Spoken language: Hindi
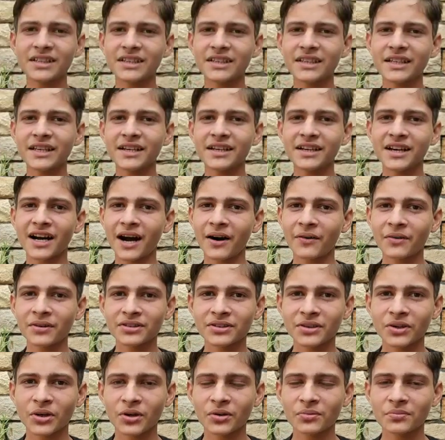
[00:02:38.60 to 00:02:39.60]
चलते एक कहावत
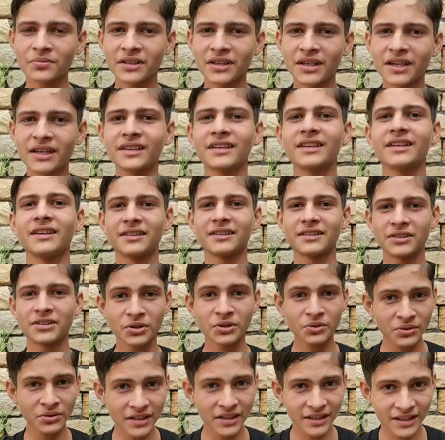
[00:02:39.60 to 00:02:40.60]
और भी है कि
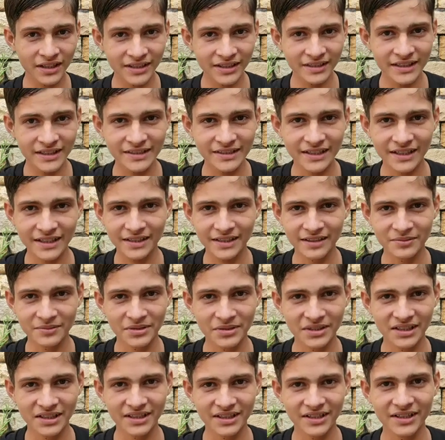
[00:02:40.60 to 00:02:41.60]
क्यों गिरगिट जैसा रंग
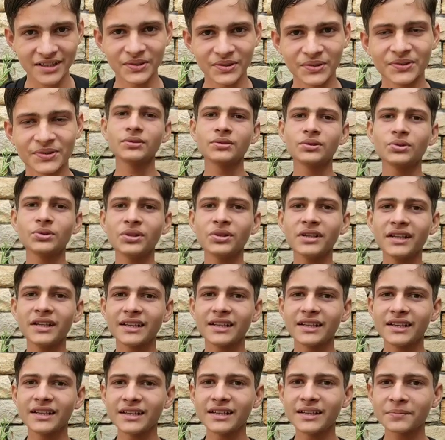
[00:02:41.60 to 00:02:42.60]
बदल रहे हो तो ये
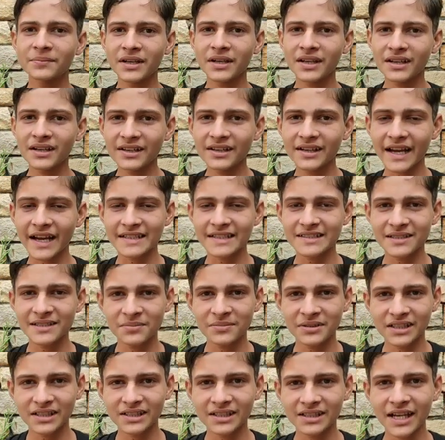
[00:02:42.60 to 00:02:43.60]
गिरगिट अपना रंग कैसे
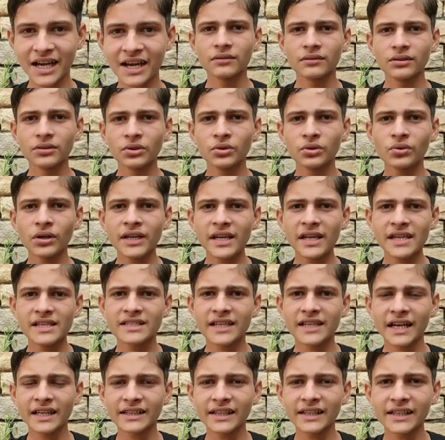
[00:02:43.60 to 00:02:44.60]
बदलता है तो आइए
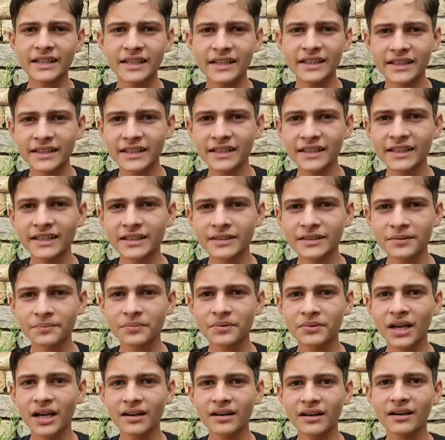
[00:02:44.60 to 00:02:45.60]
जानते हैं कि गिरगिट
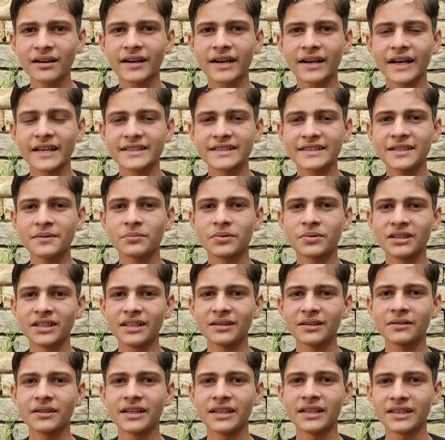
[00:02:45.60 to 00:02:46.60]
अपना रंग कैसे बदल
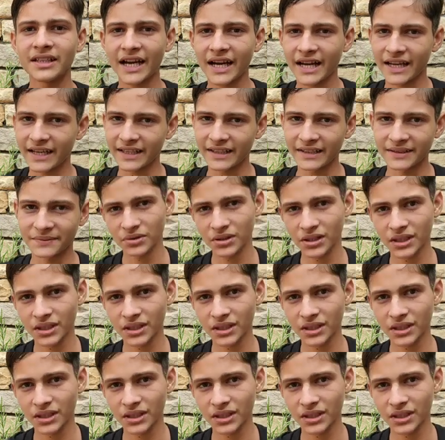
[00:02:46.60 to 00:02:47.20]
लेता है